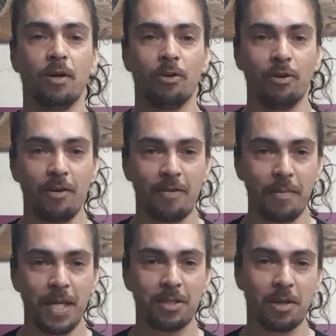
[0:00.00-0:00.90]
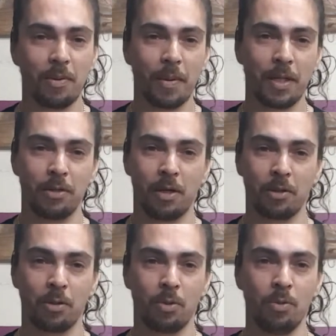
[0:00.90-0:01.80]
Hola familia, soy Luan
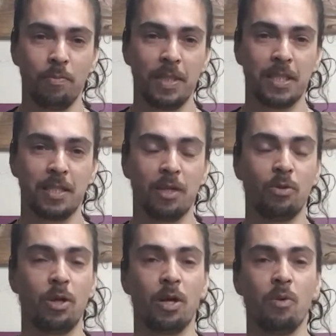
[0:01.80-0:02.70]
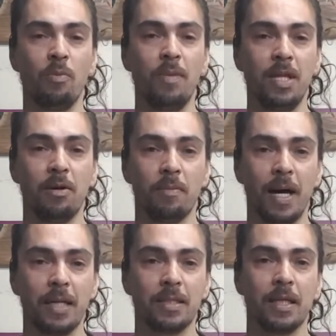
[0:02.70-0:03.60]
Leonardo Dagún presentándole un video
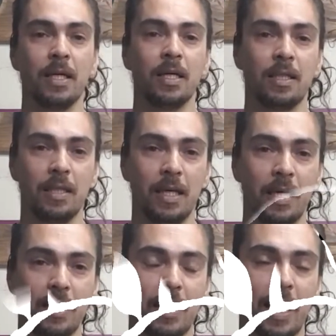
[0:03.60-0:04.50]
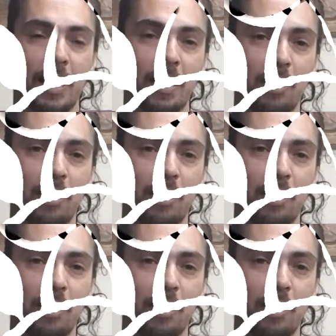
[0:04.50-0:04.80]
más de este canal